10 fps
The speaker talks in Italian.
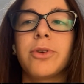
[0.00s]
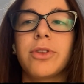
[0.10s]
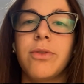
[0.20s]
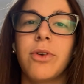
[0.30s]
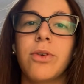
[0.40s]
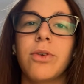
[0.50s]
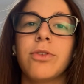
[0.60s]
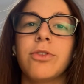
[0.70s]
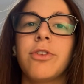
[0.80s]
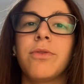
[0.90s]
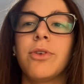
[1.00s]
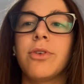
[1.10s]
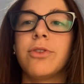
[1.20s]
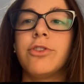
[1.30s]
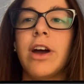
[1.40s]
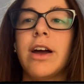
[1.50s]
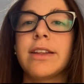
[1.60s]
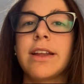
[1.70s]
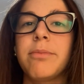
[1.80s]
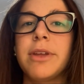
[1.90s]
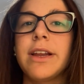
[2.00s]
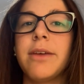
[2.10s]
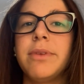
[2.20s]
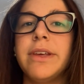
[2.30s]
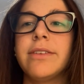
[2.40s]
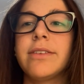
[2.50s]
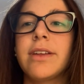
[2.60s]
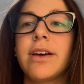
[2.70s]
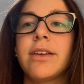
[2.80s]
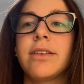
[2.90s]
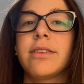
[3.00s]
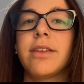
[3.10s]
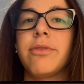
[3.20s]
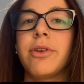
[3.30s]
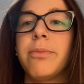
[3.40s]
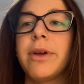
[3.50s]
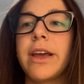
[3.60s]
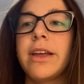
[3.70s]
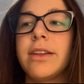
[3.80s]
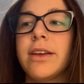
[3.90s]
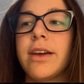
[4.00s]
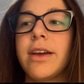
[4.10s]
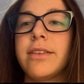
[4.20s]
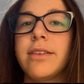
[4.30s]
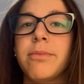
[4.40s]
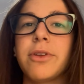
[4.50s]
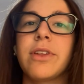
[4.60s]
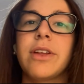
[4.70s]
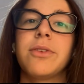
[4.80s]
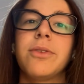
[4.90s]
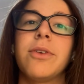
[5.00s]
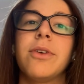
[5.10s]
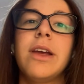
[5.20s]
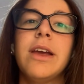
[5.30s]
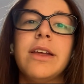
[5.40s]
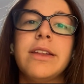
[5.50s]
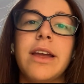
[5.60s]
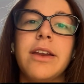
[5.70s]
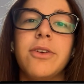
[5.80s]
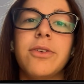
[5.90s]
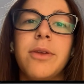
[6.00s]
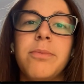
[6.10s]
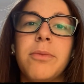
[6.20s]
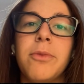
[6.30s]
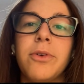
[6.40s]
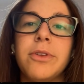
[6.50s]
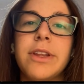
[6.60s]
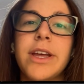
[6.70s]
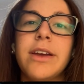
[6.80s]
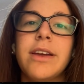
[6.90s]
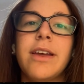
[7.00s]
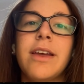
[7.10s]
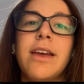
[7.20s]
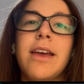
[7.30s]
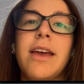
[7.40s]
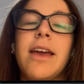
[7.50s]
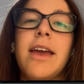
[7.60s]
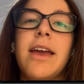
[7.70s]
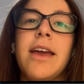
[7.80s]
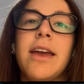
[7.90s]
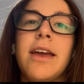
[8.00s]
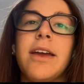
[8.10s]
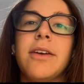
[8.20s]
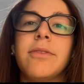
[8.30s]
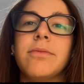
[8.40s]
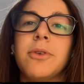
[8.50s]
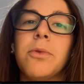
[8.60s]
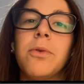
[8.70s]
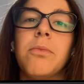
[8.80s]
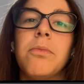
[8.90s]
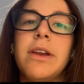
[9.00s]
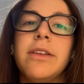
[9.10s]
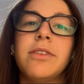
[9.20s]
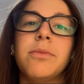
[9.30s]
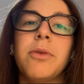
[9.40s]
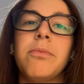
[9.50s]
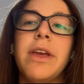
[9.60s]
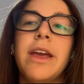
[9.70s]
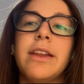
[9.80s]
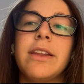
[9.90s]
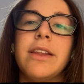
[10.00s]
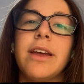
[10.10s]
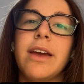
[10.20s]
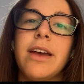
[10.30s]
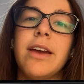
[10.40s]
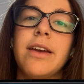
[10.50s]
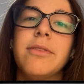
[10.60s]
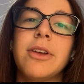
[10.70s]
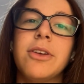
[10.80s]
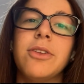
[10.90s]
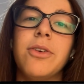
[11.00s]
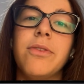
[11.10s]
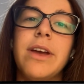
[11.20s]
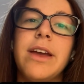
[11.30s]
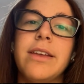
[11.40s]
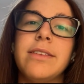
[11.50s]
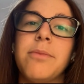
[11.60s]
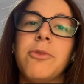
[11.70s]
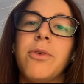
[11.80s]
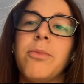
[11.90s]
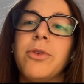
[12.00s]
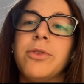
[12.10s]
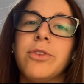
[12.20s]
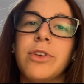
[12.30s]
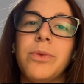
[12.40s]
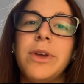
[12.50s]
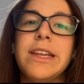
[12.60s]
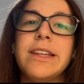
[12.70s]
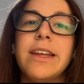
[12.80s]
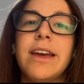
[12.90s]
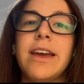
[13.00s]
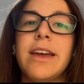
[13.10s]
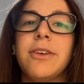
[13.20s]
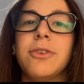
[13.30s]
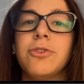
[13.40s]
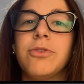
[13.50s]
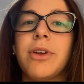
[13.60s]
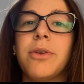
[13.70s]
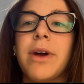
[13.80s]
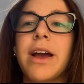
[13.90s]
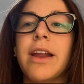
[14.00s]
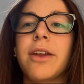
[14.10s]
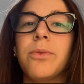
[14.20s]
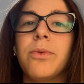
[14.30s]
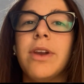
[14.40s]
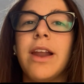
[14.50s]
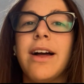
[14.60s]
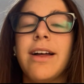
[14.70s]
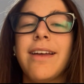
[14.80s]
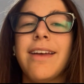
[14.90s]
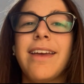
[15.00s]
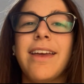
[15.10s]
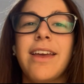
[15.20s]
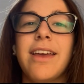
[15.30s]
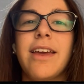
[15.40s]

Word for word: sportivo lo conoscevo già tramite la pista, Stefano mm. Peretti che è sempre stato tecnico del Piemonte uh-huh. e comunque un bellissimo ambiente dove siamo molto seguite e non ci fanno mancare nulla. Siete